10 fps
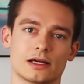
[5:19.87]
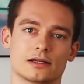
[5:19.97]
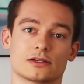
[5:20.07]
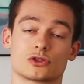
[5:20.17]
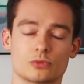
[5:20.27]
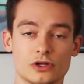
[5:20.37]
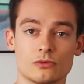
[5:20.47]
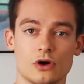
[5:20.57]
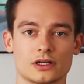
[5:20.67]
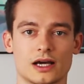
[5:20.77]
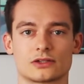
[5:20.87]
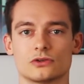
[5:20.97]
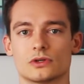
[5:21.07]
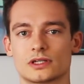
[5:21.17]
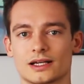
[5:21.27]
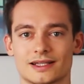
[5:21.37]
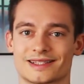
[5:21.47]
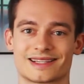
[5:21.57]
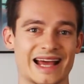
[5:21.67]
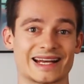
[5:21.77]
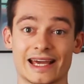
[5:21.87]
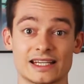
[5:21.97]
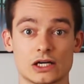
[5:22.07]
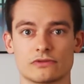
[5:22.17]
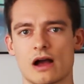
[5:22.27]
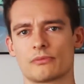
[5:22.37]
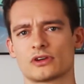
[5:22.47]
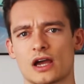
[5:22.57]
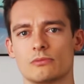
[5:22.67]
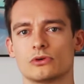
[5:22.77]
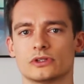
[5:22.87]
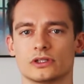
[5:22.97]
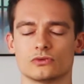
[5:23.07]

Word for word: Der Supreme Court hat geurteilt, dass es kein Recht auf Abtreibung in den